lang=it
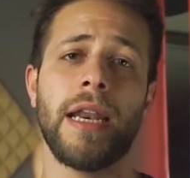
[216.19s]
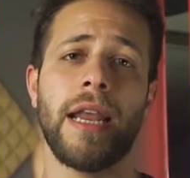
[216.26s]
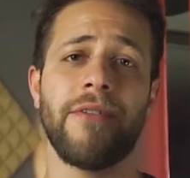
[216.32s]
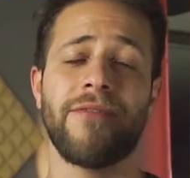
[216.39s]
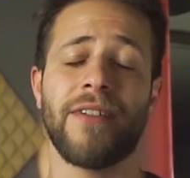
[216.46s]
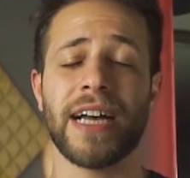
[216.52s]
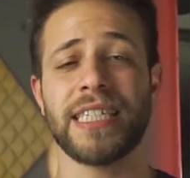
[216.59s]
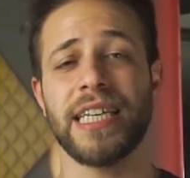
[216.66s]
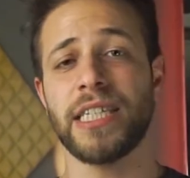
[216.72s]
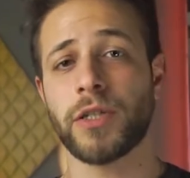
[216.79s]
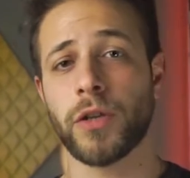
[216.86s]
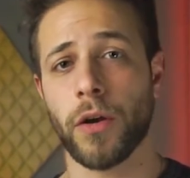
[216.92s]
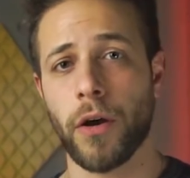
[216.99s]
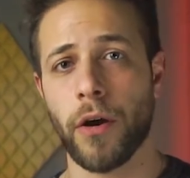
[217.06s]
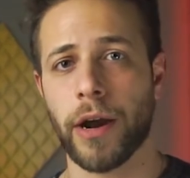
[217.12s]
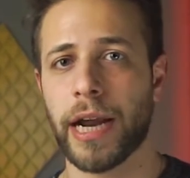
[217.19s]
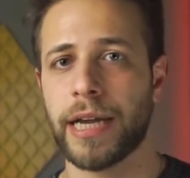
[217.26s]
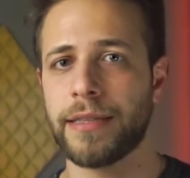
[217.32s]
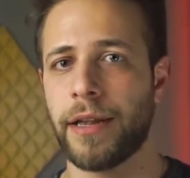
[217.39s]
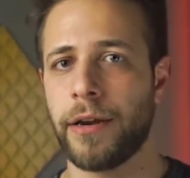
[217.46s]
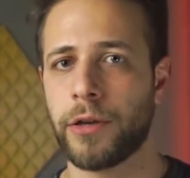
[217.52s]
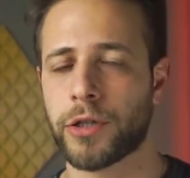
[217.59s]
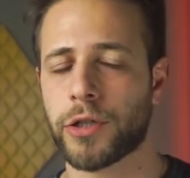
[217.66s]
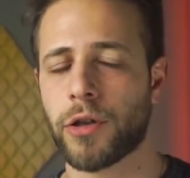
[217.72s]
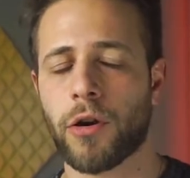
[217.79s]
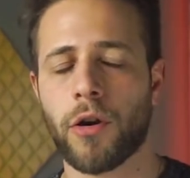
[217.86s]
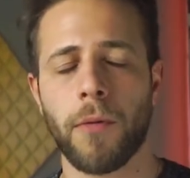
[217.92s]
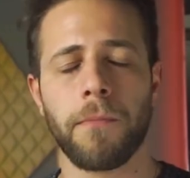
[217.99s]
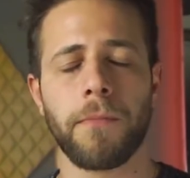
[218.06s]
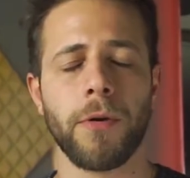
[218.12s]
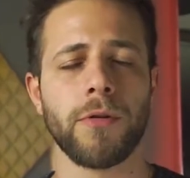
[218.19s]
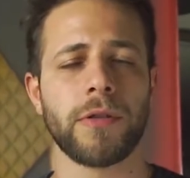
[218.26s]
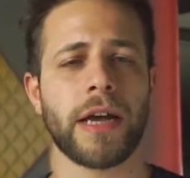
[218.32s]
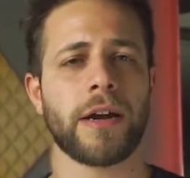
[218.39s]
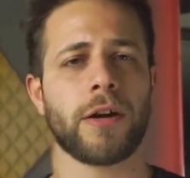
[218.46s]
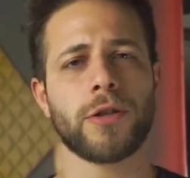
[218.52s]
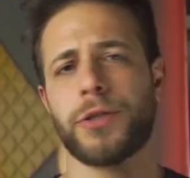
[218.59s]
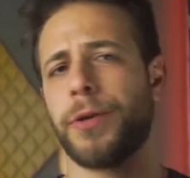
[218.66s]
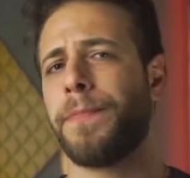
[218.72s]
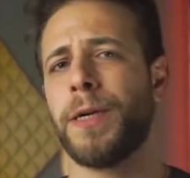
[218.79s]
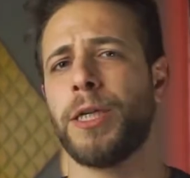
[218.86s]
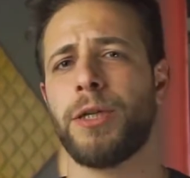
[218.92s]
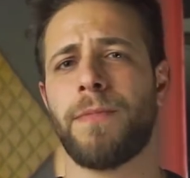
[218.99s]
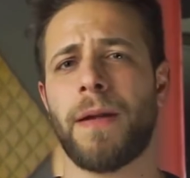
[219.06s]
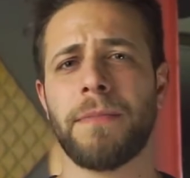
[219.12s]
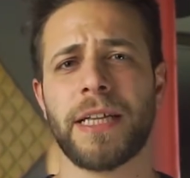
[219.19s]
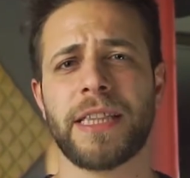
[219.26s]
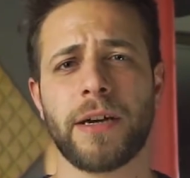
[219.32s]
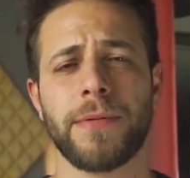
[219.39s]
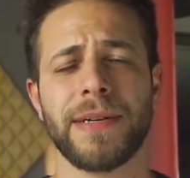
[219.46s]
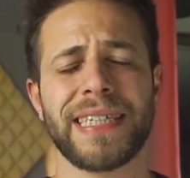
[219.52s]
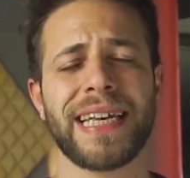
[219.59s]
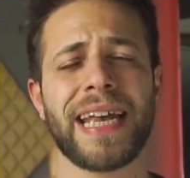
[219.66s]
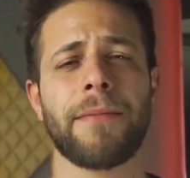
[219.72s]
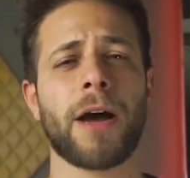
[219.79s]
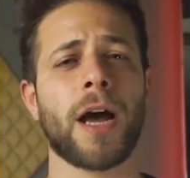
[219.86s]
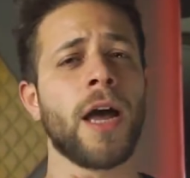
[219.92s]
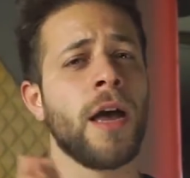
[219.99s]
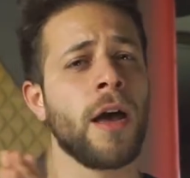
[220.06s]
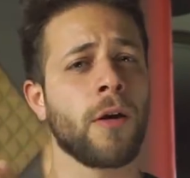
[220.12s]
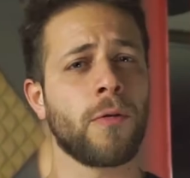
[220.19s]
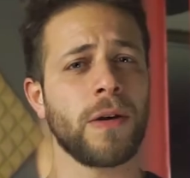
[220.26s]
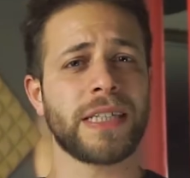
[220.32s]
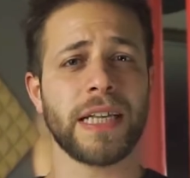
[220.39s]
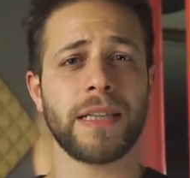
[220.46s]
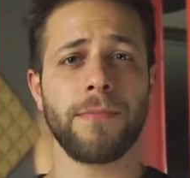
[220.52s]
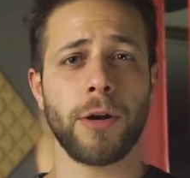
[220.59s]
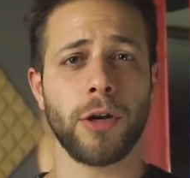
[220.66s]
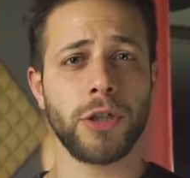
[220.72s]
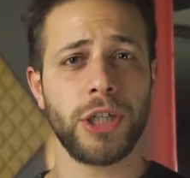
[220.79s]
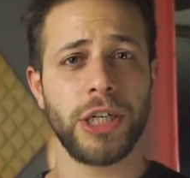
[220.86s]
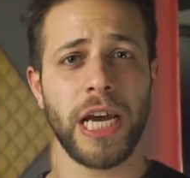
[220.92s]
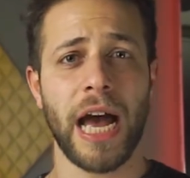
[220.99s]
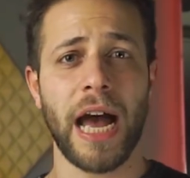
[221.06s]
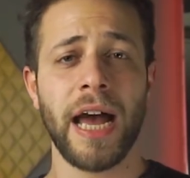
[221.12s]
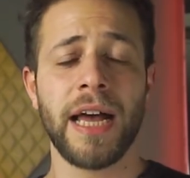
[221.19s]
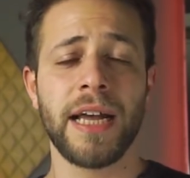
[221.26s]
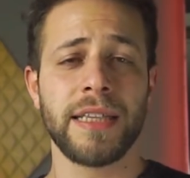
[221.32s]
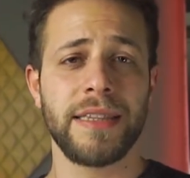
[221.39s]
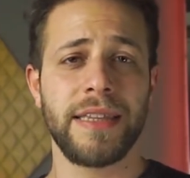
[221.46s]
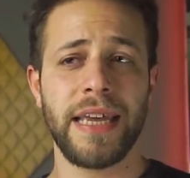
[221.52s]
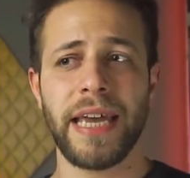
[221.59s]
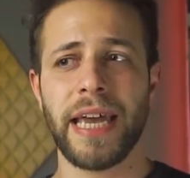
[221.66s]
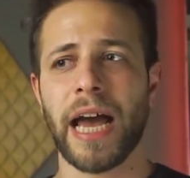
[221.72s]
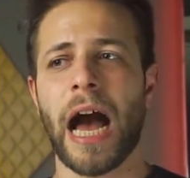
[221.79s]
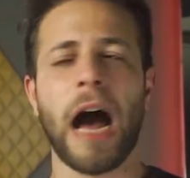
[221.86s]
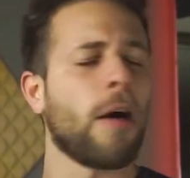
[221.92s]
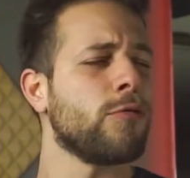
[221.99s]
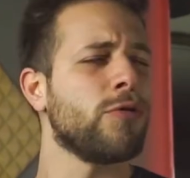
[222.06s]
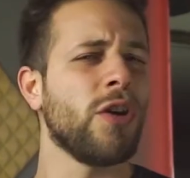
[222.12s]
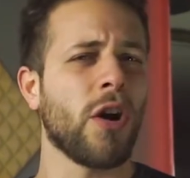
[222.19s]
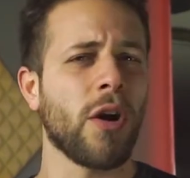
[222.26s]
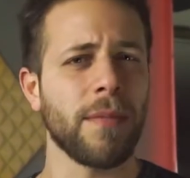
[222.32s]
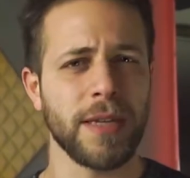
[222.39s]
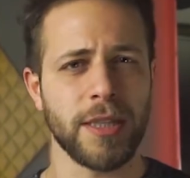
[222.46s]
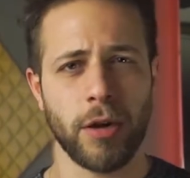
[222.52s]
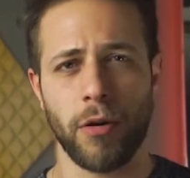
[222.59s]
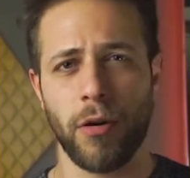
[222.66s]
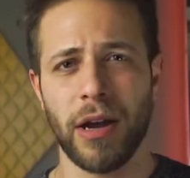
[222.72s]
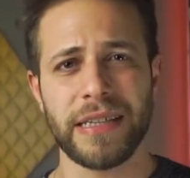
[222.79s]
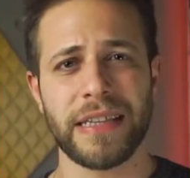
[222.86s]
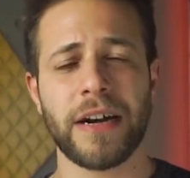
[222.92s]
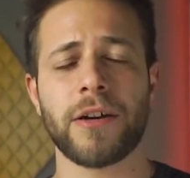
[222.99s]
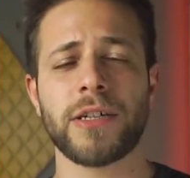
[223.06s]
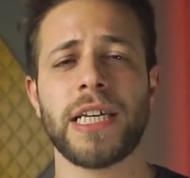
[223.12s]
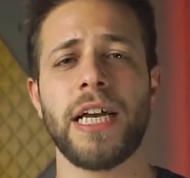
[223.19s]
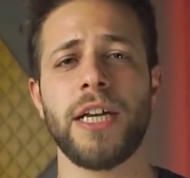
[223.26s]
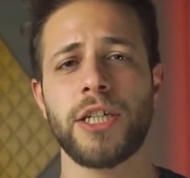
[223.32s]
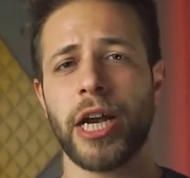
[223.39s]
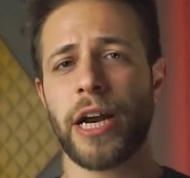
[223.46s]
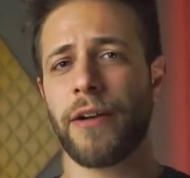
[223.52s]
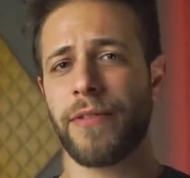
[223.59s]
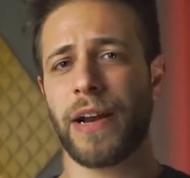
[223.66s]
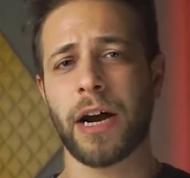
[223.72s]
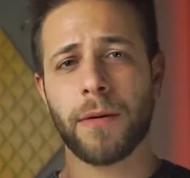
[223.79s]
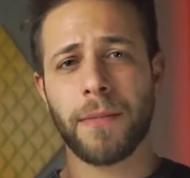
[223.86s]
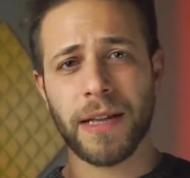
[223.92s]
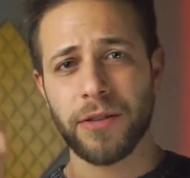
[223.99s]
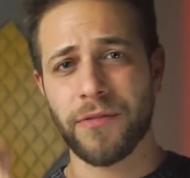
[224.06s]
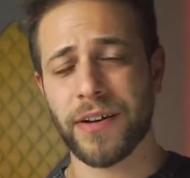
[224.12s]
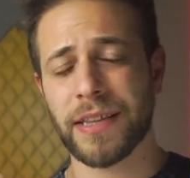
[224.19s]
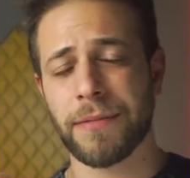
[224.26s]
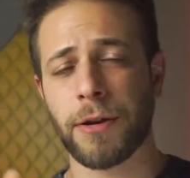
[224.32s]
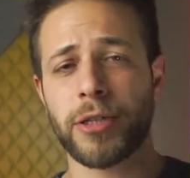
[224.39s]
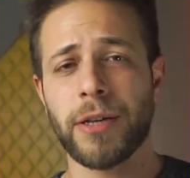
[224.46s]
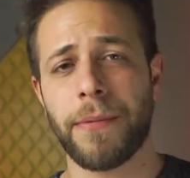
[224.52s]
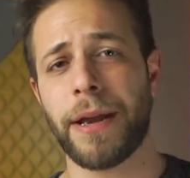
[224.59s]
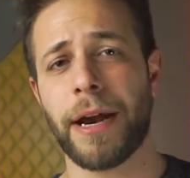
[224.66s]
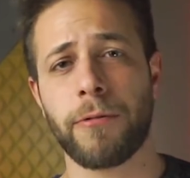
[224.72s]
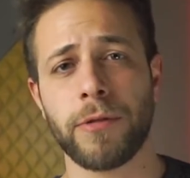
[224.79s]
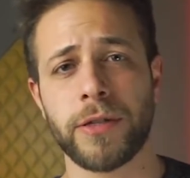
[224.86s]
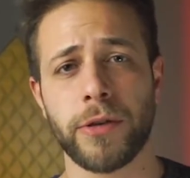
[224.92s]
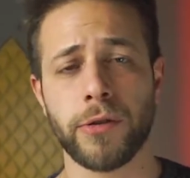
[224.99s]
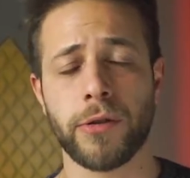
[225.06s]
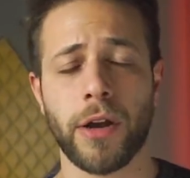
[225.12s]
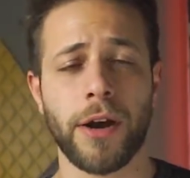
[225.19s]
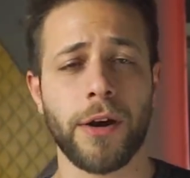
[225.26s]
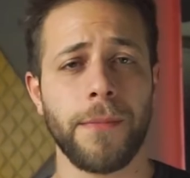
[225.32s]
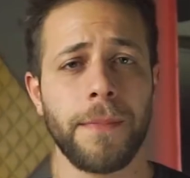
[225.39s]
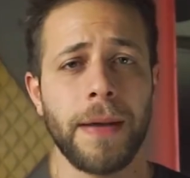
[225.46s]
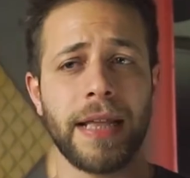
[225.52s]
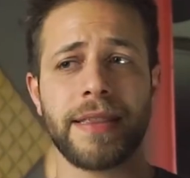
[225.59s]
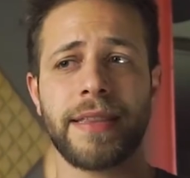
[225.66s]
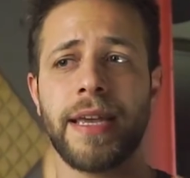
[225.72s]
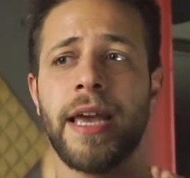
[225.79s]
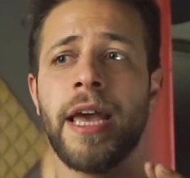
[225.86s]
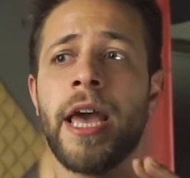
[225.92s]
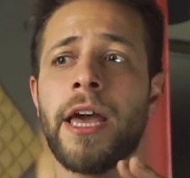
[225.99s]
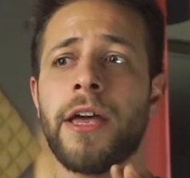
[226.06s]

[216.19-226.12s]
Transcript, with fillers: le fasi sonore del nostro computer, non so principalmente come si chiama questa tipologia di audiometro o altre cose del genere, vi raccomando fatemelo sapere qui sotto nei commenti.